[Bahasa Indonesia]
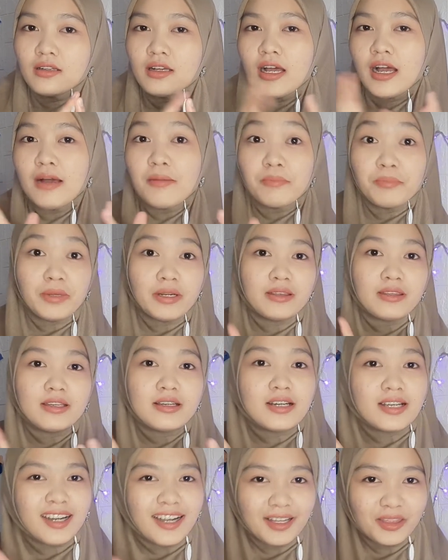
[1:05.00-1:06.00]
hampir
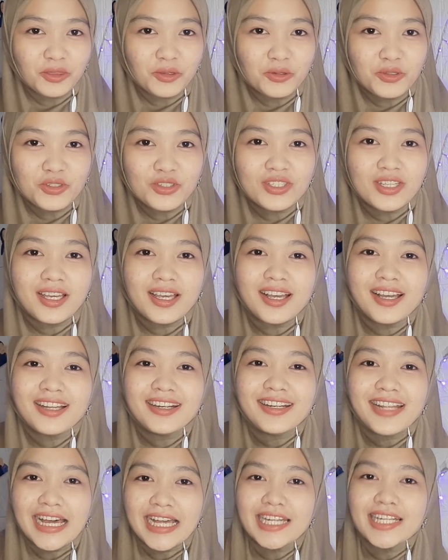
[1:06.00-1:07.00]
300
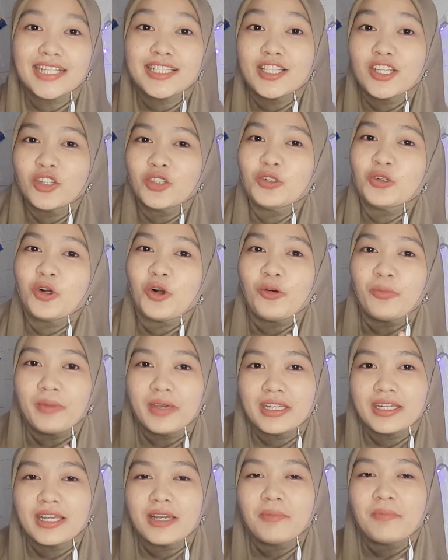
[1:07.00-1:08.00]
dan di situ
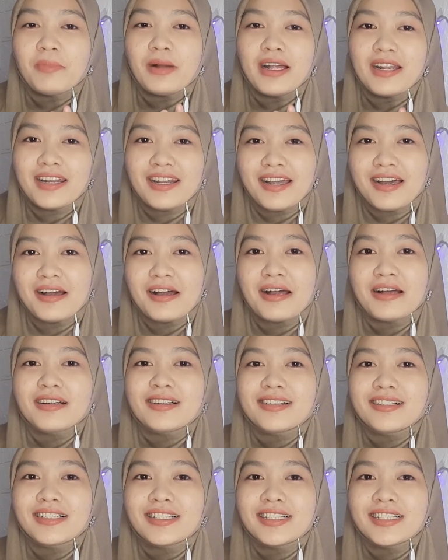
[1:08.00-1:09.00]
komennya pada
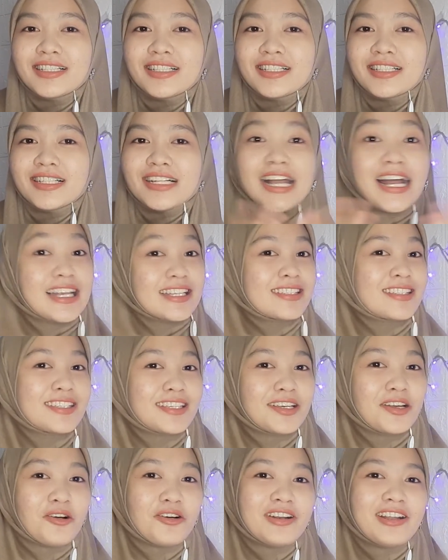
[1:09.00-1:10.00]
uh,
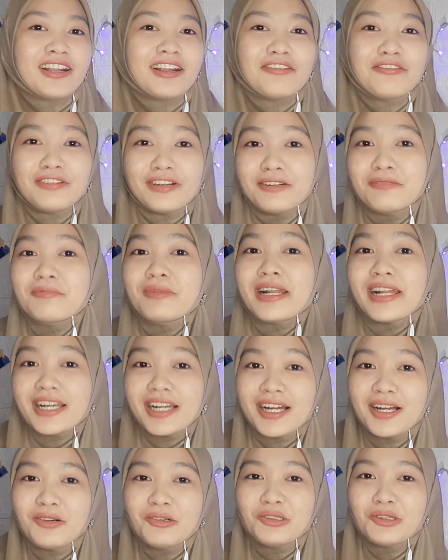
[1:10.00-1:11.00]
ngasih kode referral
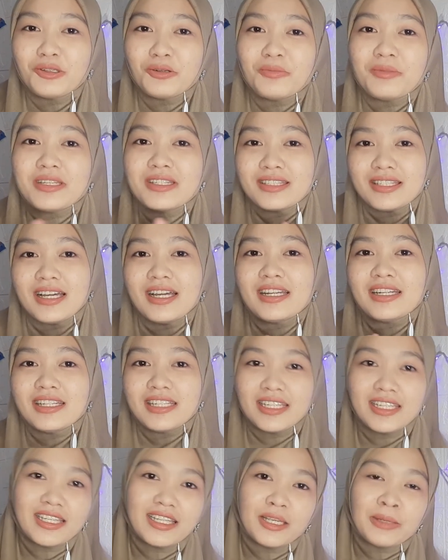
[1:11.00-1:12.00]
mereka untuk bisa
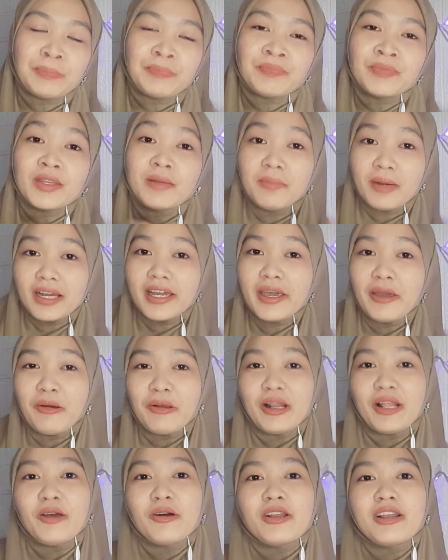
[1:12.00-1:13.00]
dipakai
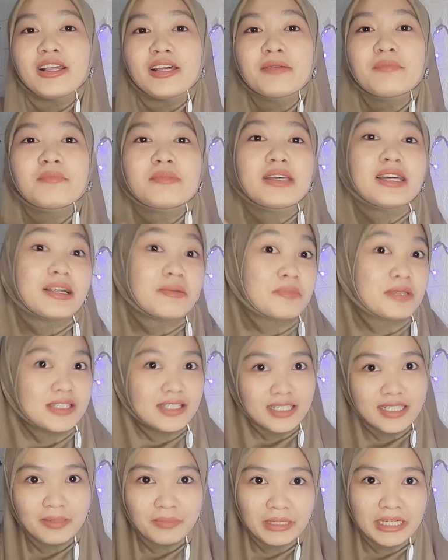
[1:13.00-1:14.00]
oleh orang lain biar
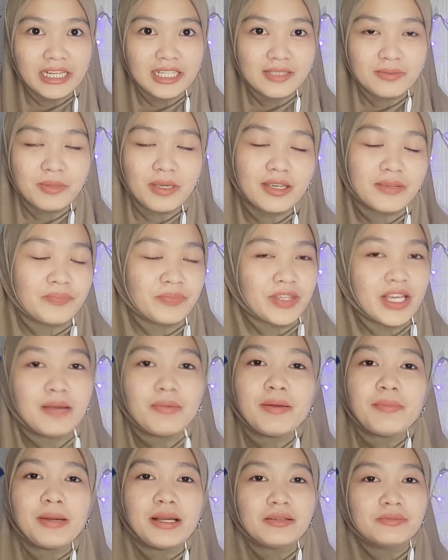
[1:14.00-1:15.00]
bisa dapat cashback nggak
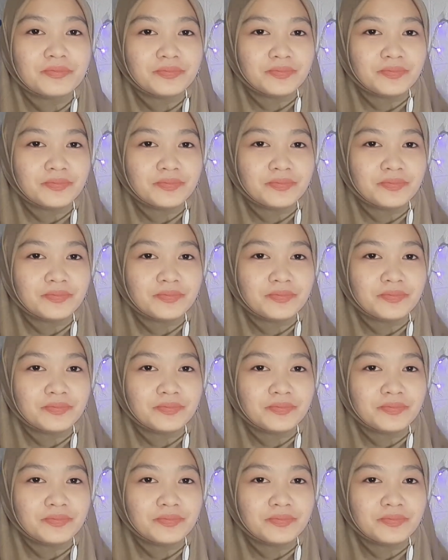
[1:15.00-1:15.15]
apa-apa